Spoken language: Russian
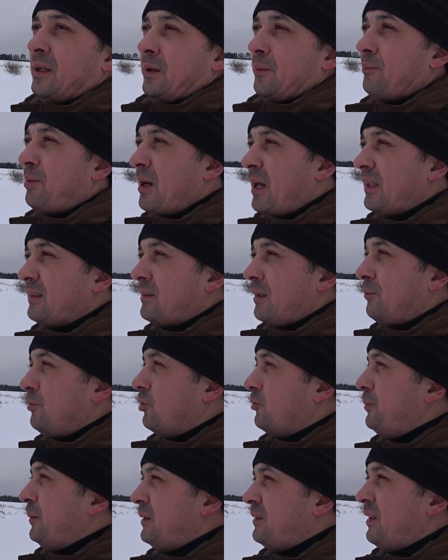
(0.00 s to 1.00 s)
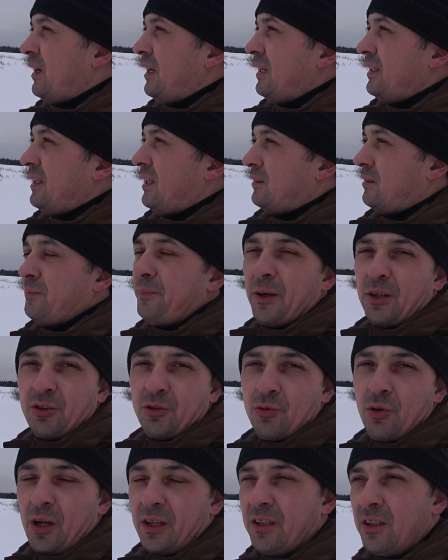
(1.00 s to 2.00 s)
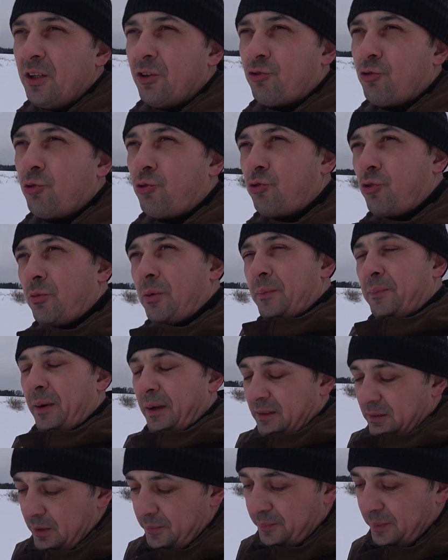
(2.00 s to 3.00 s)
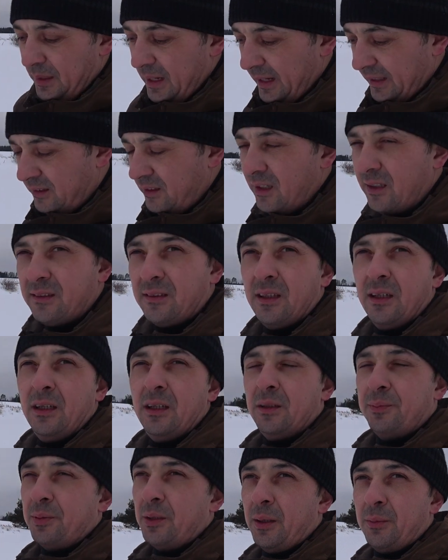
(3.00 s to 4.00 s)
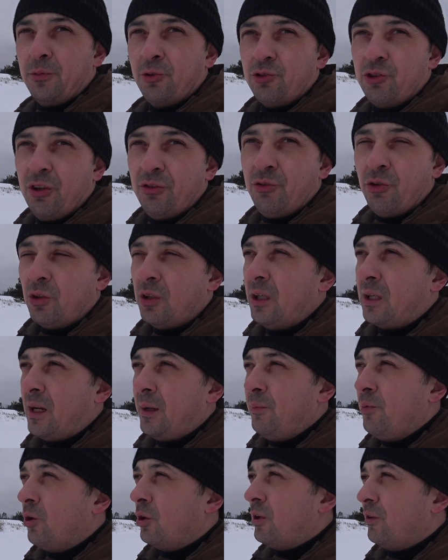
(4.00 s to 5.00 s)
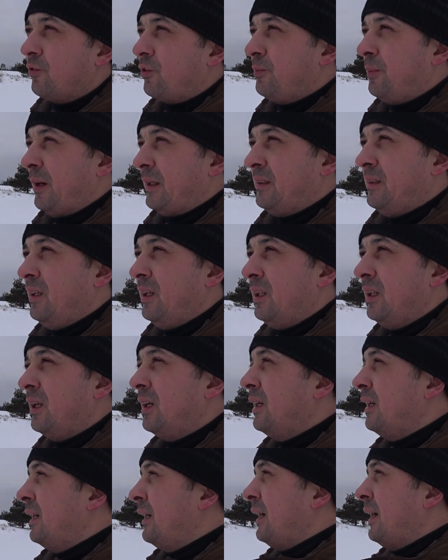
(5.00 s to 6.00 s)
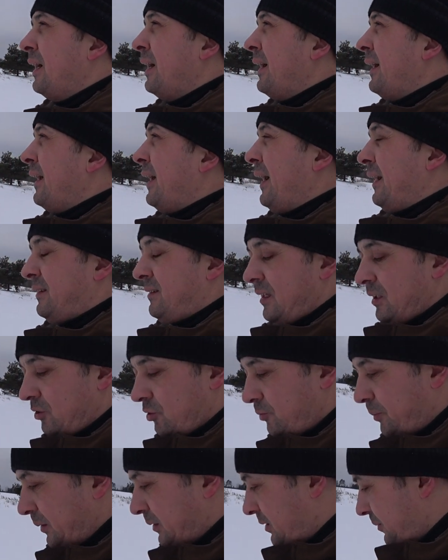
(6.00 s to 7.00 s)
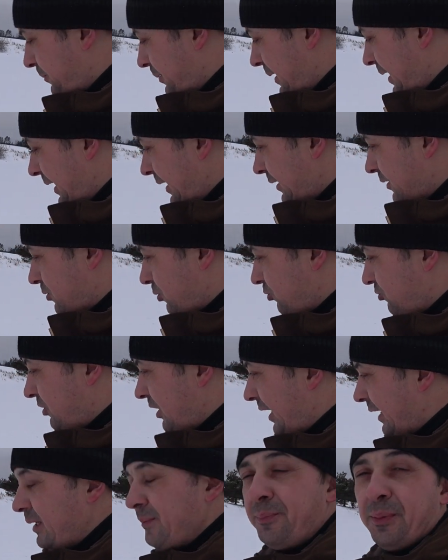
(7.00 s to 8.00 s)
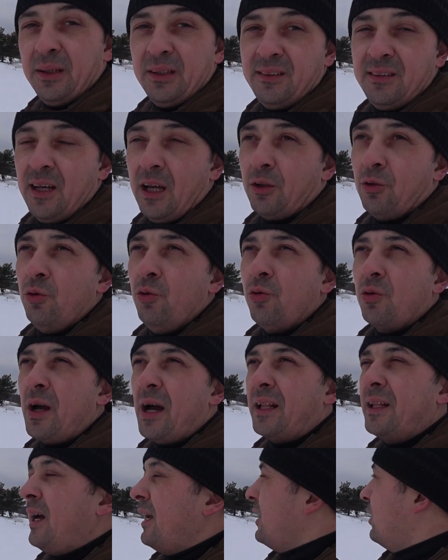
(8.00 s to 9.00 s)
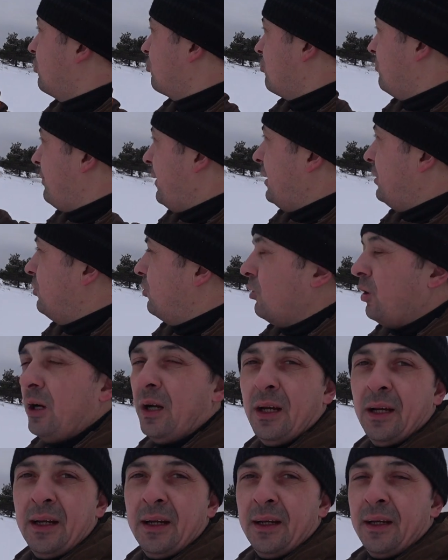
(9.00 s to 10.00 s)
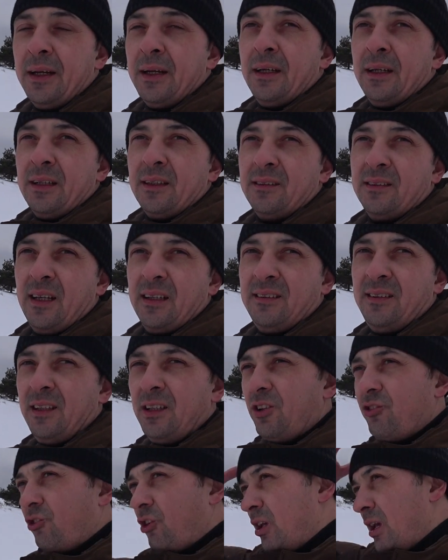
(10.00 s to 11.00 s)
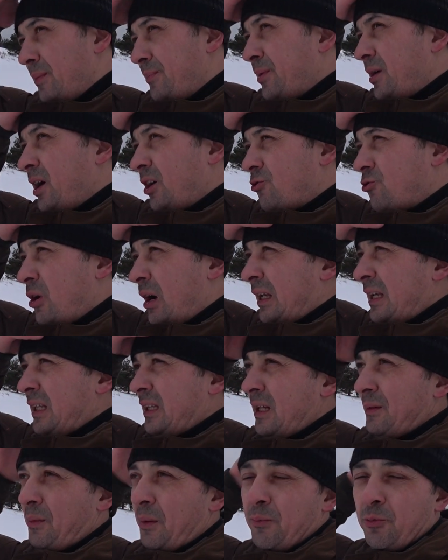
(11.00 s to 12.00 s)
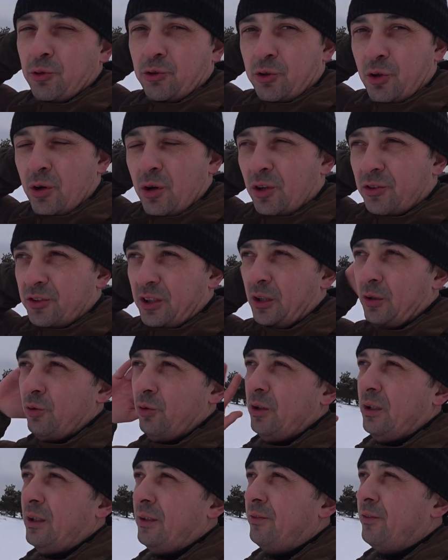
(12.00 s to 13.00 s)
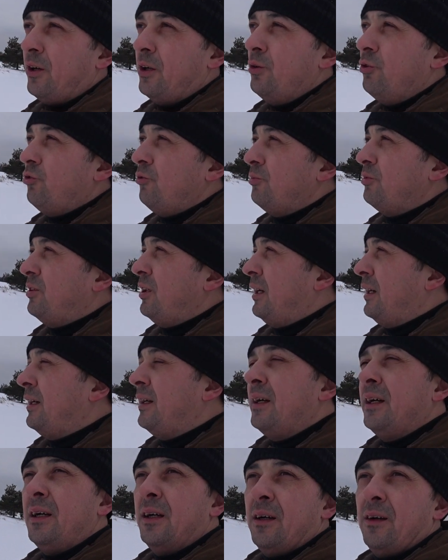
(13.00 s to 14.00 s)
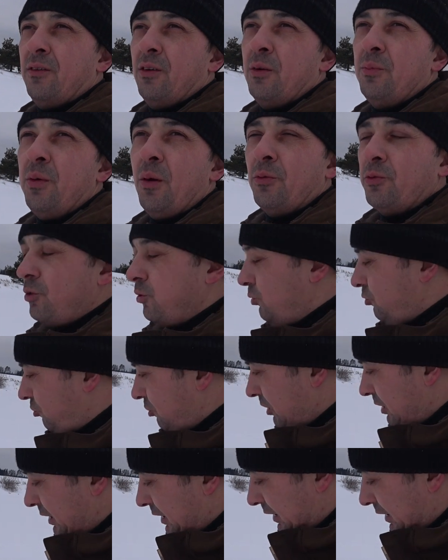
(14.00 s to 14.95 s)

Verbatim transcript: Брал с собой специально я запасную одежду, чтобы пойти переодеться, потому что я все-таки работал, вспотел. Оденусь потеплей, друзья, и присяду. Ну, когда я уже пойду к засидочке, я покажу, как я там обустроился, ну и включимся в любом случае.